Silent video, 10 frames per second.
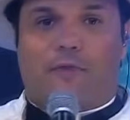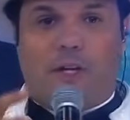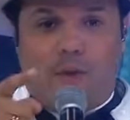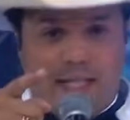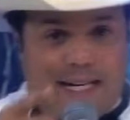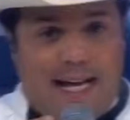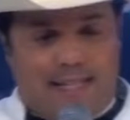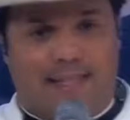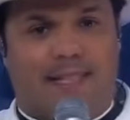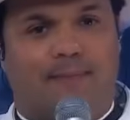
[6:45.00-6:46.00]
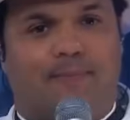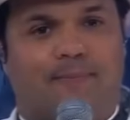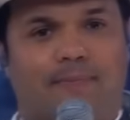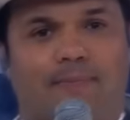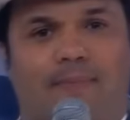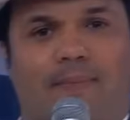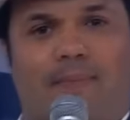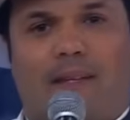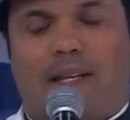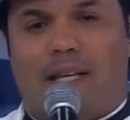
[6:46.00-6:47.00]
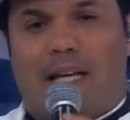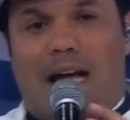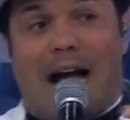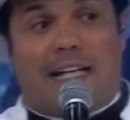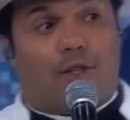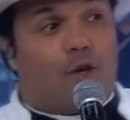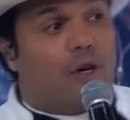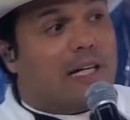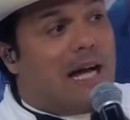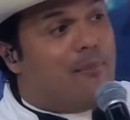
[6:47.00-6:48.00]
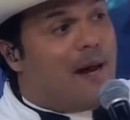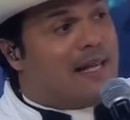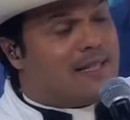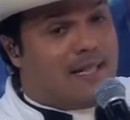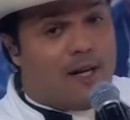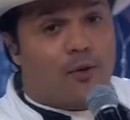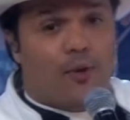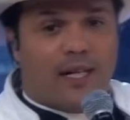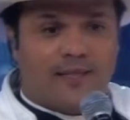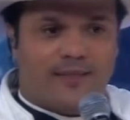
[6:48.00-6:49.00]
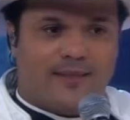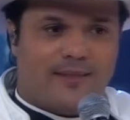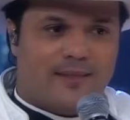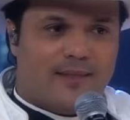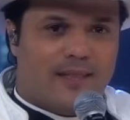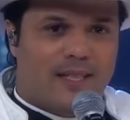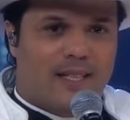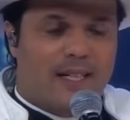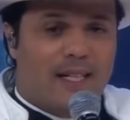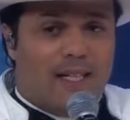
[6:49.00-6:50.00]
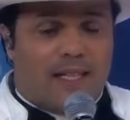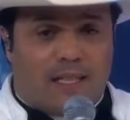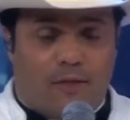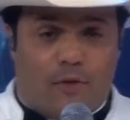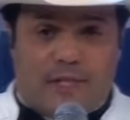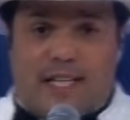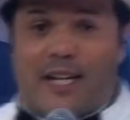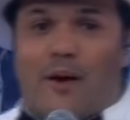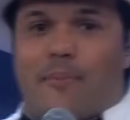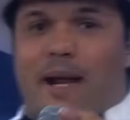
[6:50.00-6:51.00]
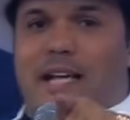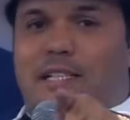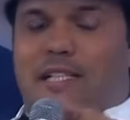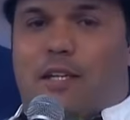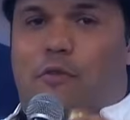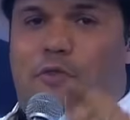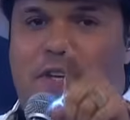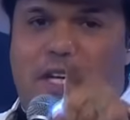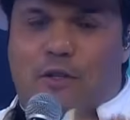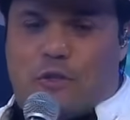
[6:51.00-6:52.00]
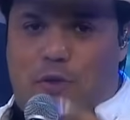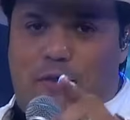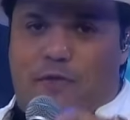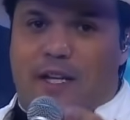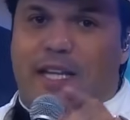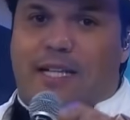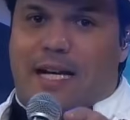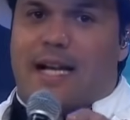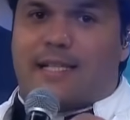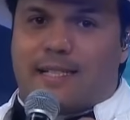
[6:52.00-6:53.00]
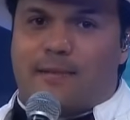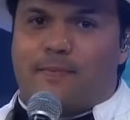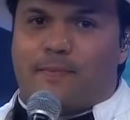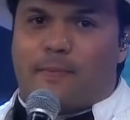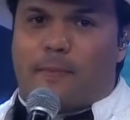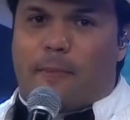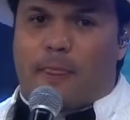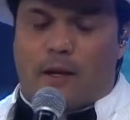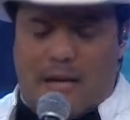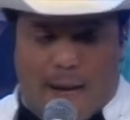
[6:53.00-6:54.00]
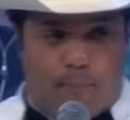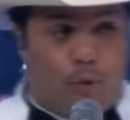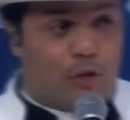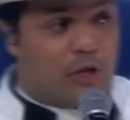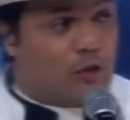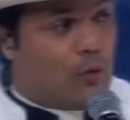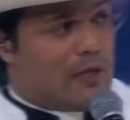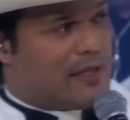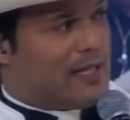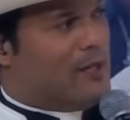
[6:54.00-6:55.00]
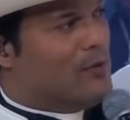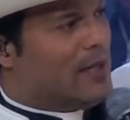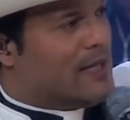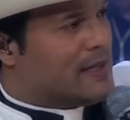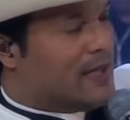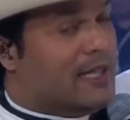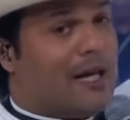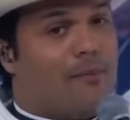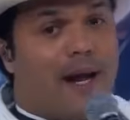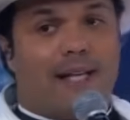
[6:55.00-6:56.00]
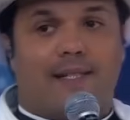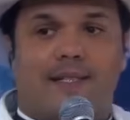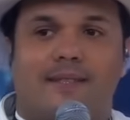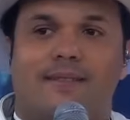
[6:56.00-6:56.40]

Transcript: filho em casa, a droga abraça na rua. Se você não abraça seu filho, sua filha em casa, a prostituição na esquina abraça.